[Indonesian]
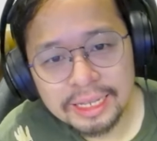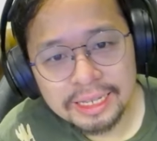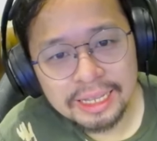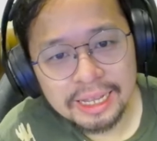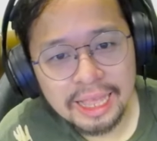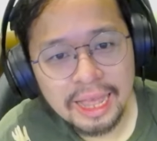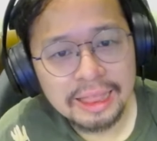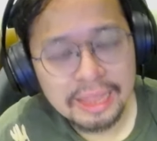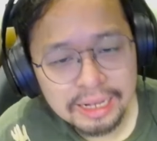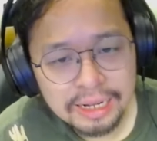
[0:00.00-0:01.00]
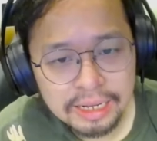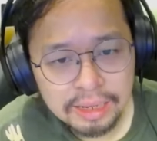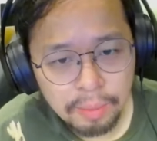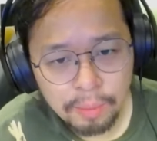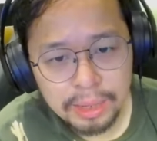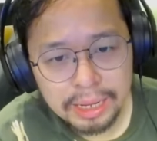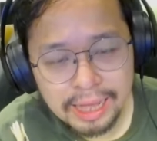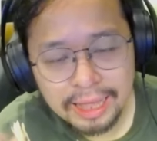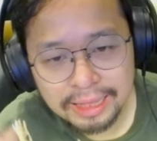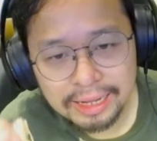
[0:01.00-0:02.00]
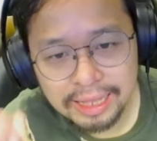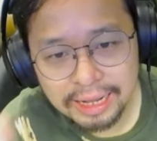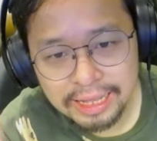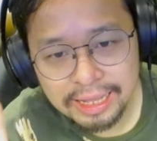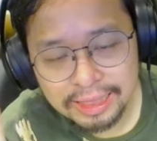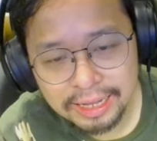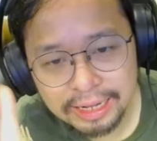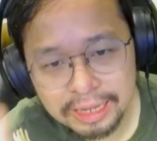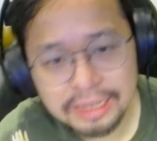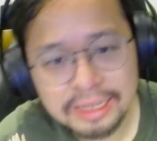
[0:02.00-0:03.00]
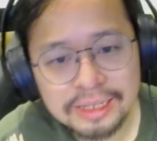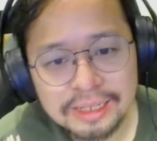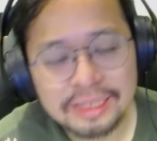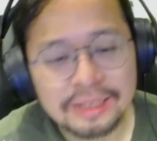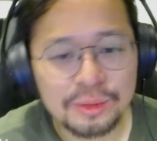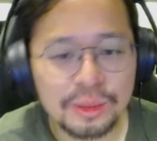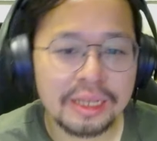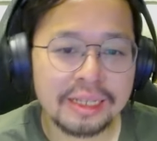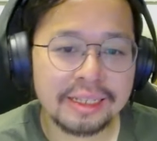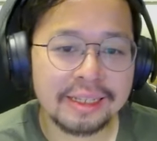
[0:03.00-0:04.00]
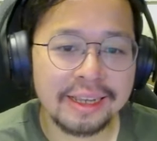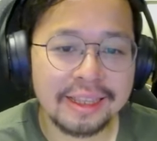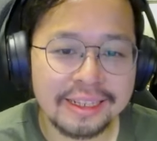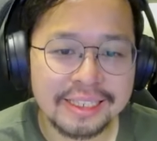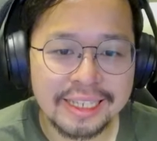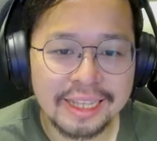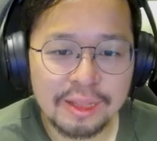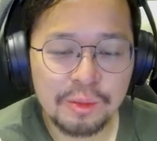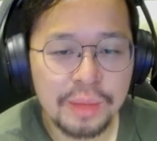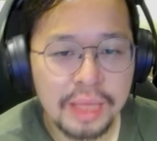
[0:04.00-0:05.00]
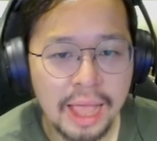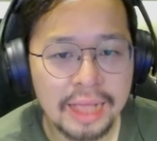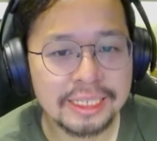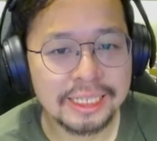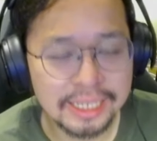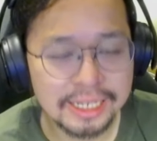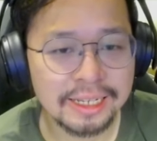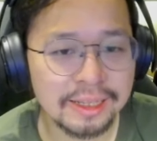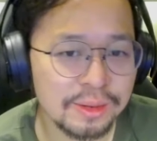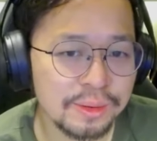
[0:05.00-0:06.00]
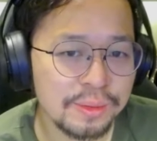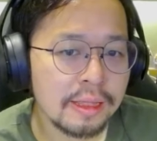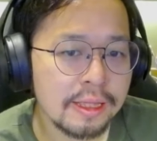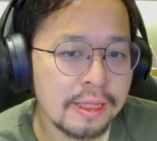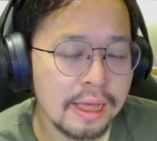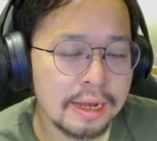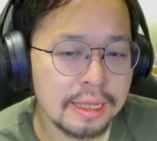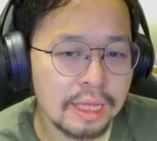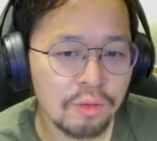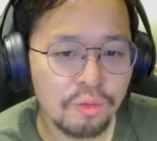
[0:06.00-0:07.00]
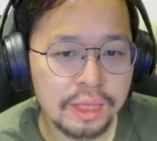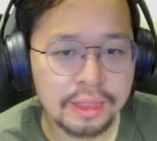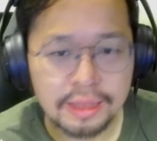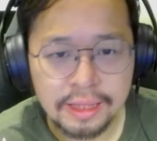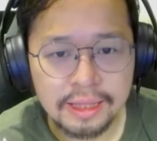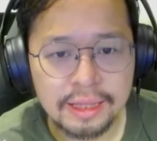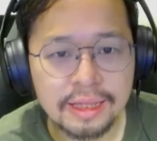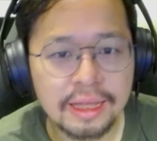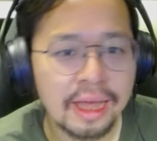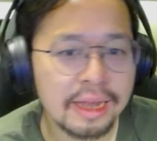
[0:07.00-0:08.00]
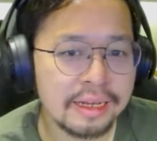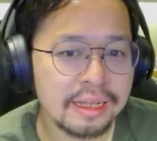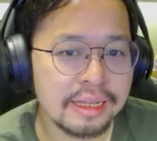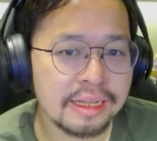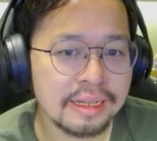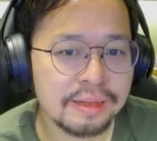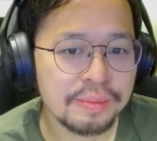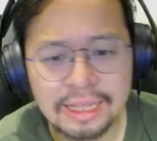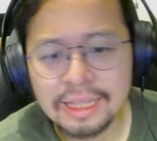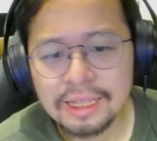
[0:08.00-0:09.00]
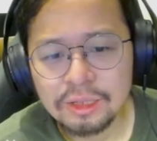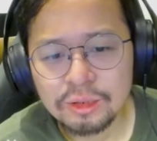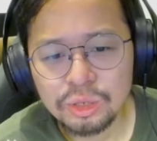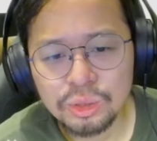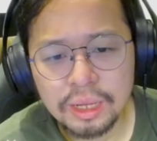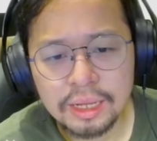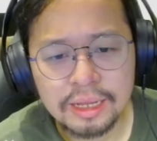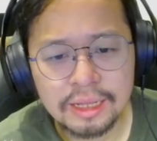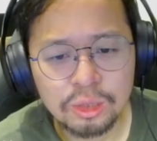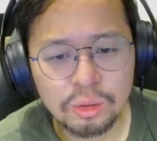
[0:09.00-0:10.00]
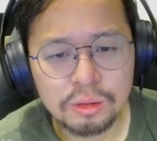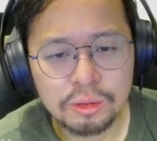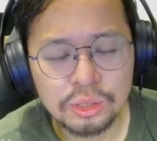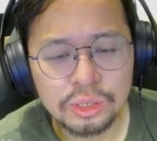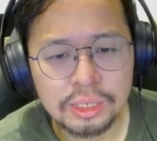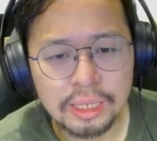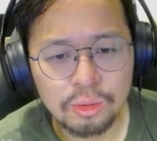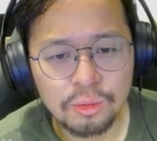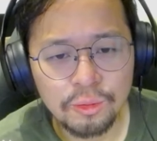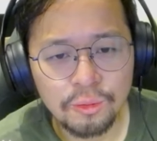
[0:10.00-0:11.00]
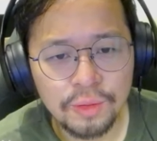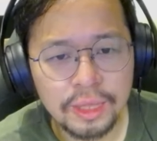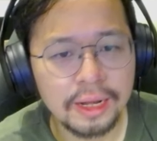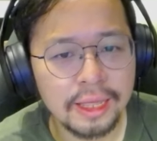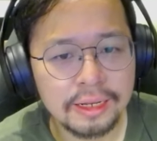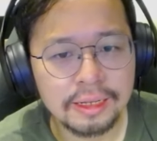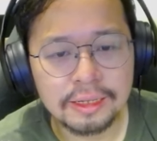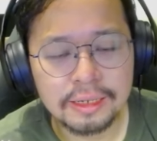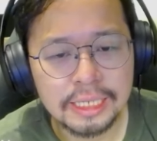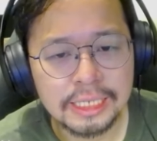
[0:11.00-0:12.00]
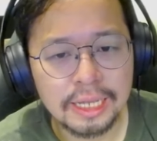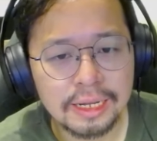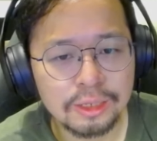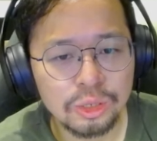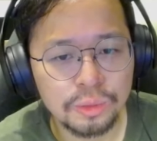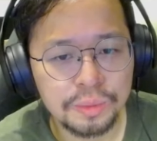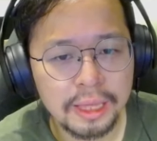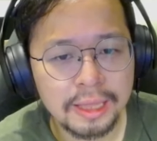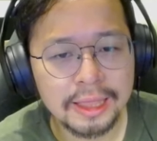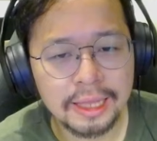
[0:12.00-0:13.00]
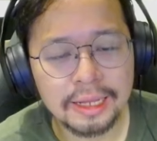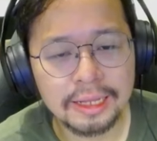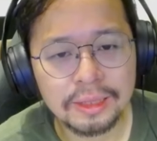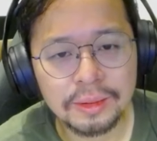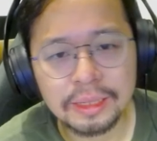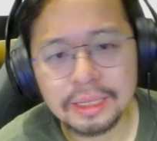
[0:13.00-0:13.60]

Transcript: nih kelihatan dan memang kelihatan dari trailernya udah kelihatan sedikit lebih action gitu. Ada gunfightnya, ada Terus juga ada introduce satu villain yang desainnya cukup nyentrik gitu ya.